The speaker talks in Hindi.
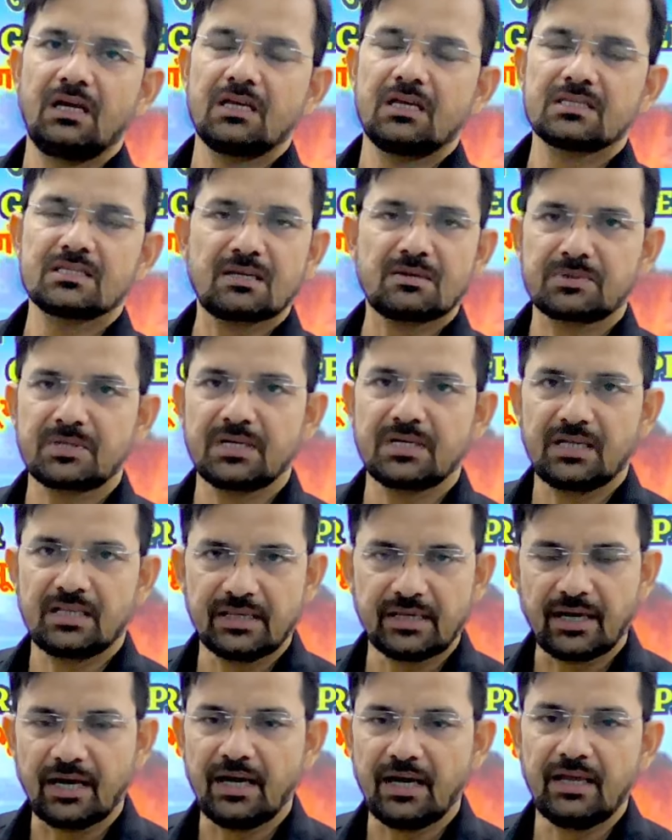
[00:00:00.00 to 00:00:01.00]
सबसे
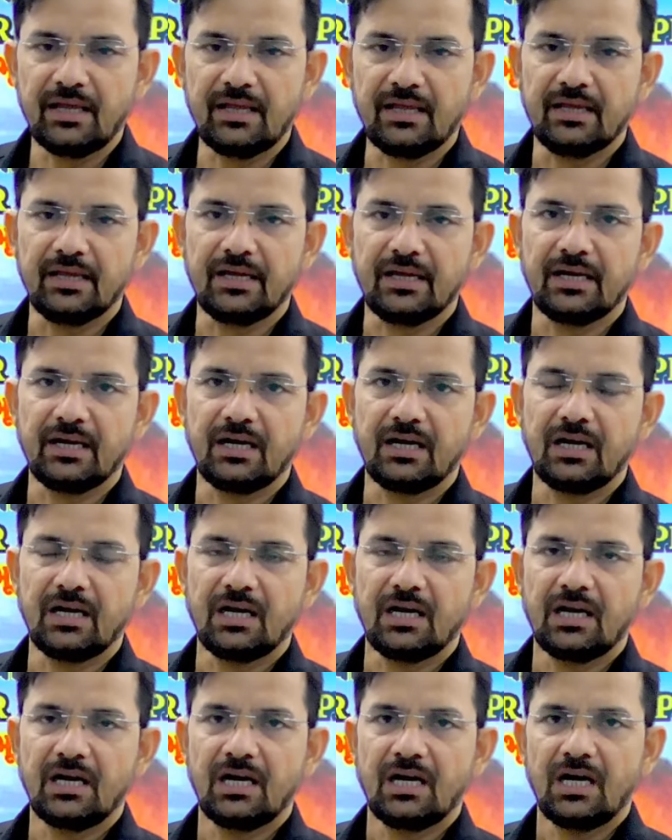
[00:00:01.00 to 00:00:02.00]
अधिक आए हैं
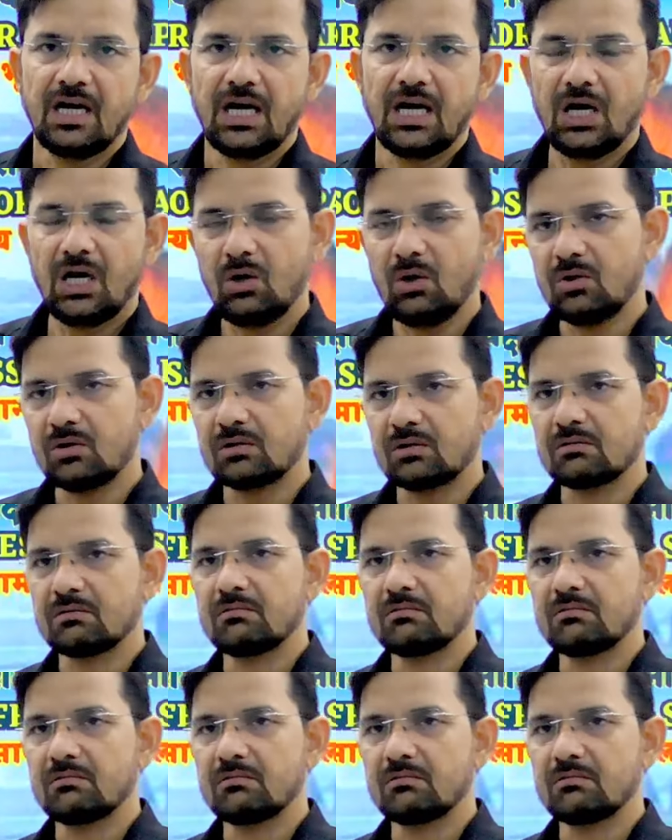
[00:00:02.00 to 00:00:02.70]
और